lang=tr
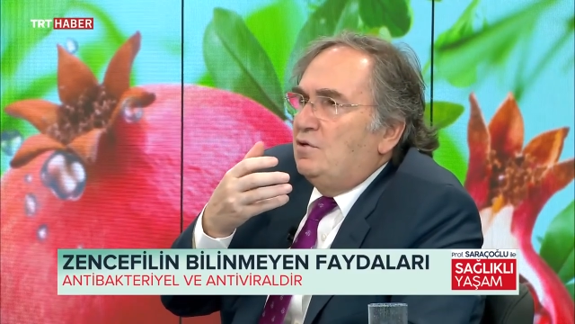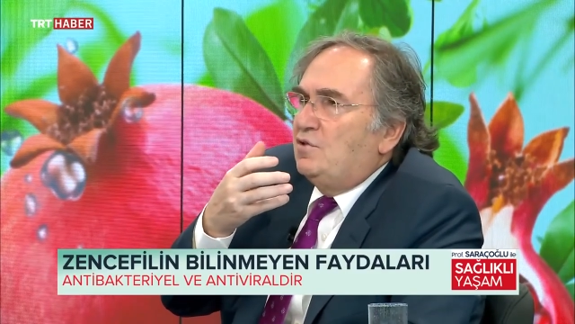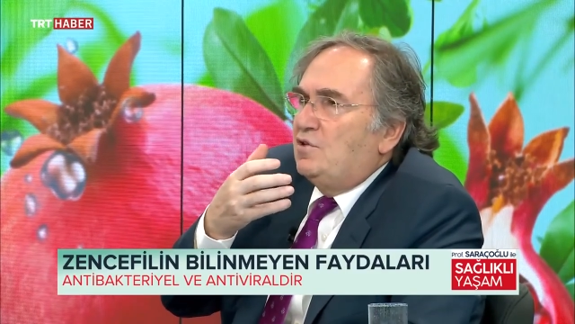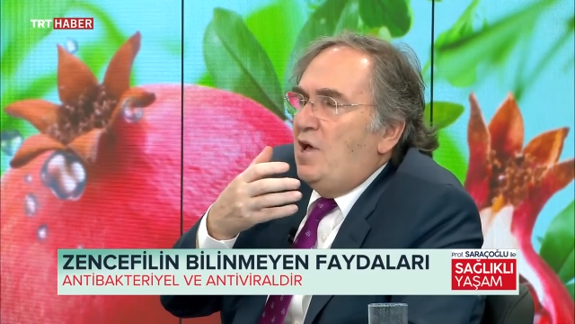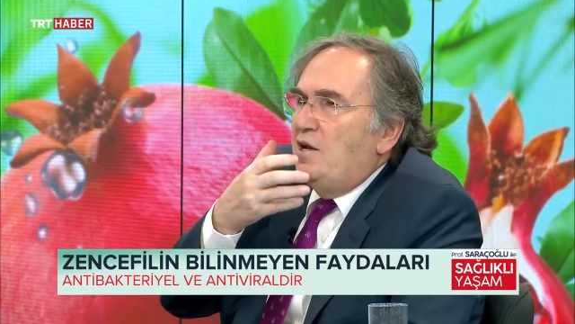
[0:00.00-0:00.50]

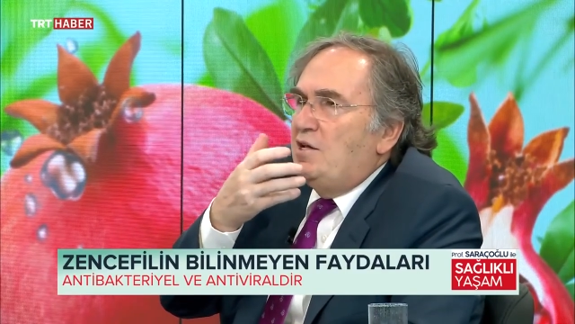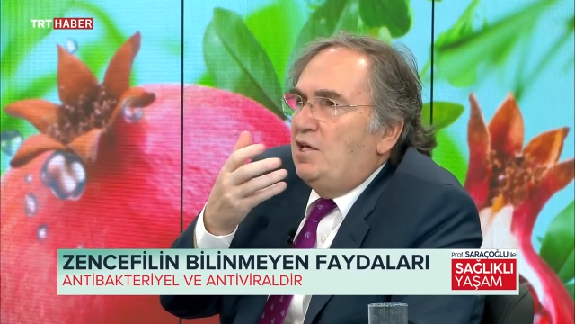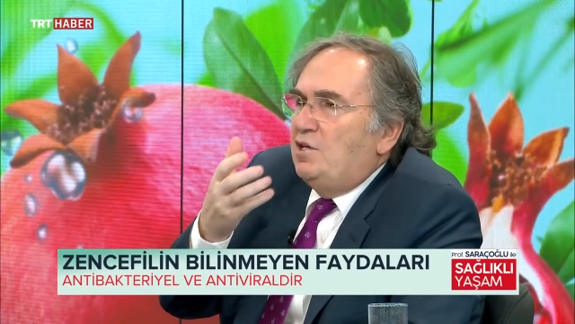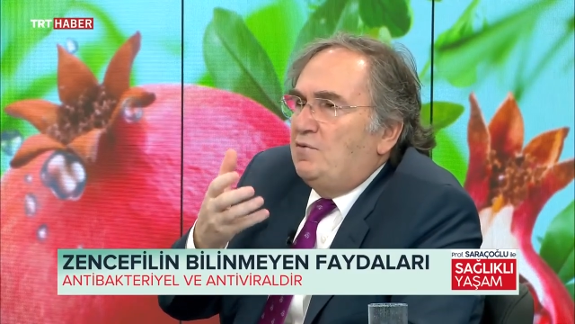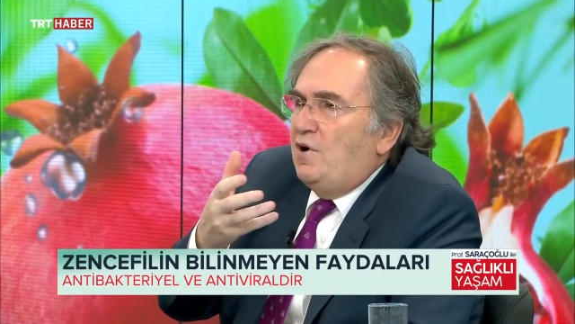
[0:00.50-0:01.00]
salya
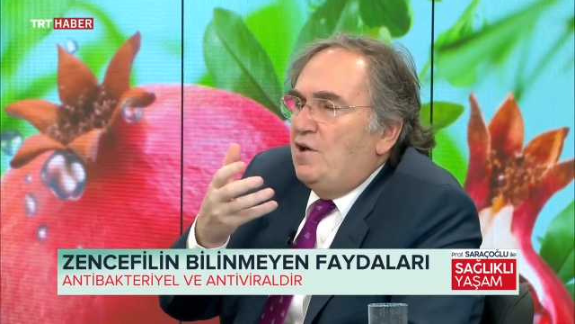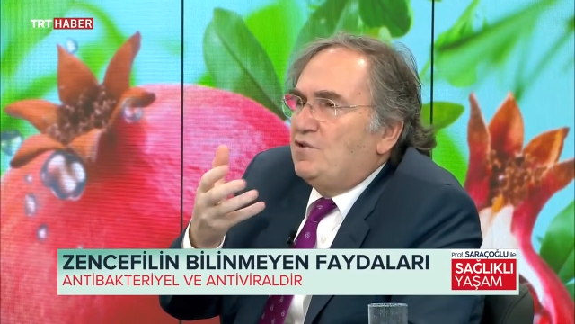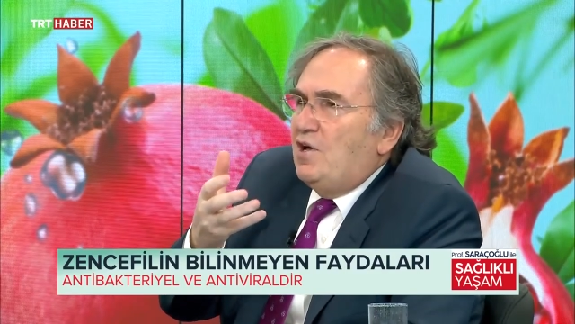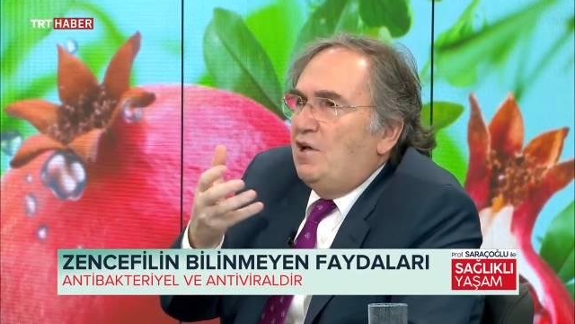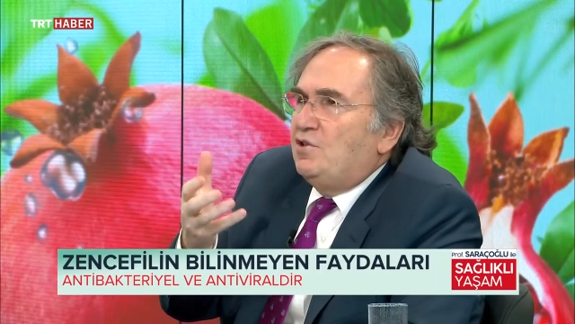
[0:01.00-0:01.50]

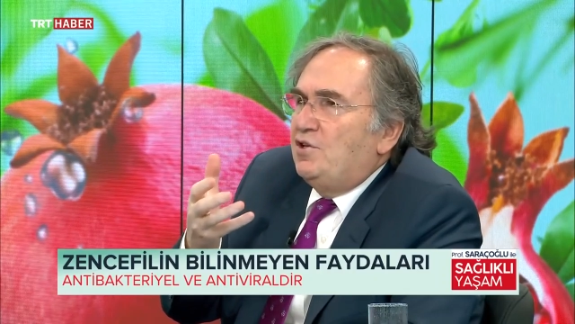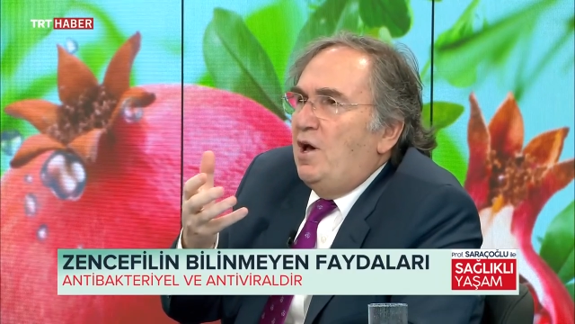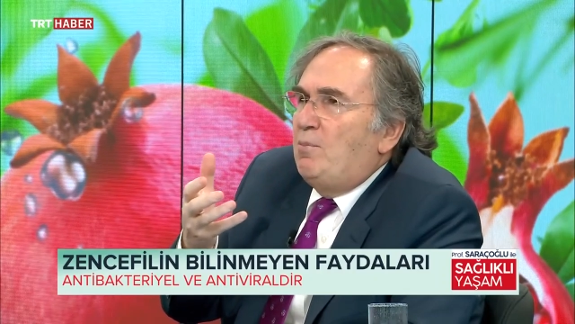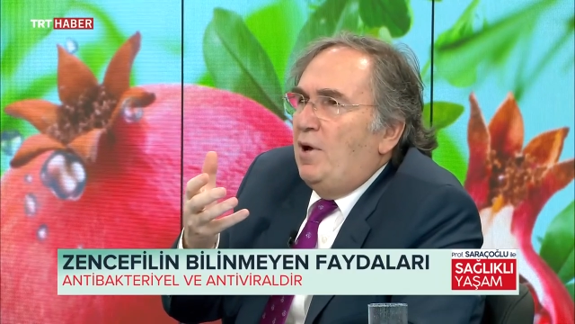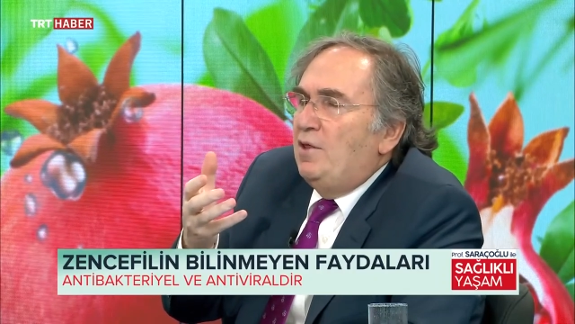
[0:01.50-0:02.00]
ifrazatı
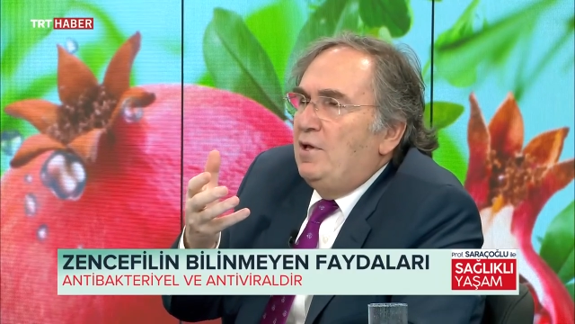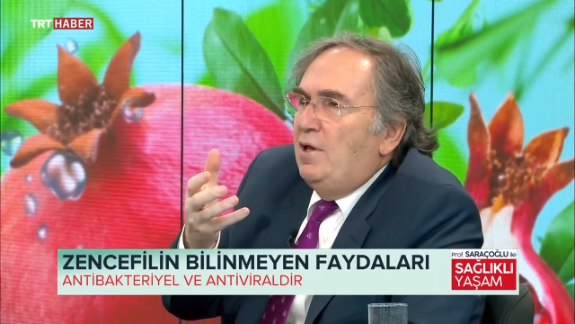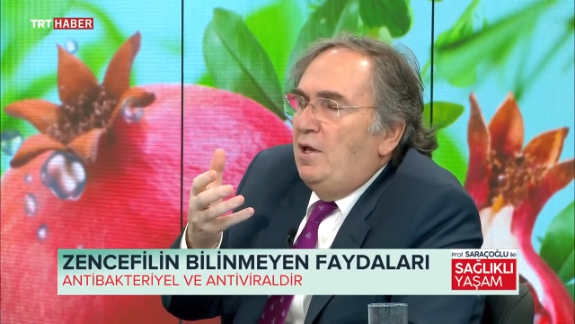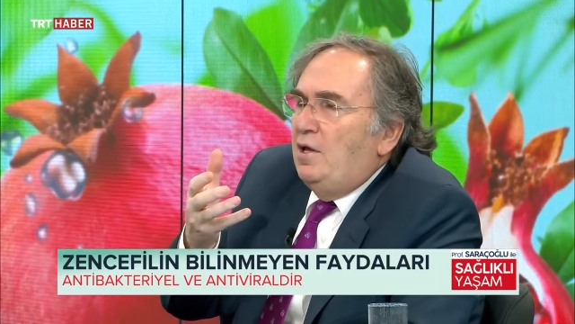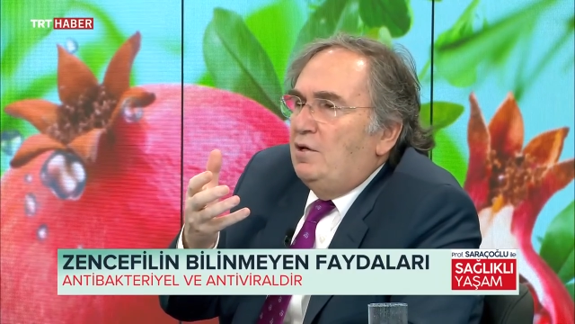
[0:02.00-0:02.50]
yapan
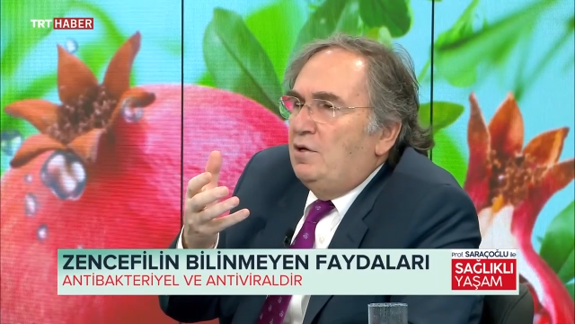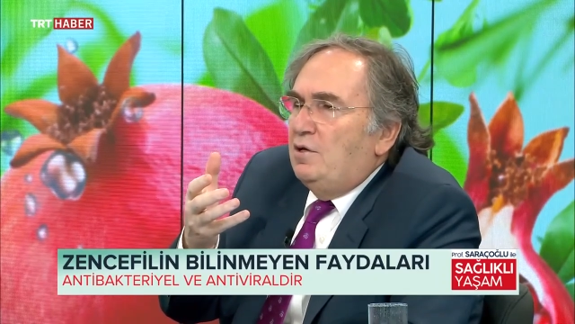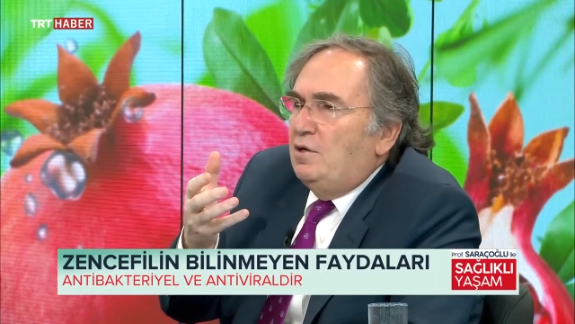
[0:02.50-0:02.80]
e,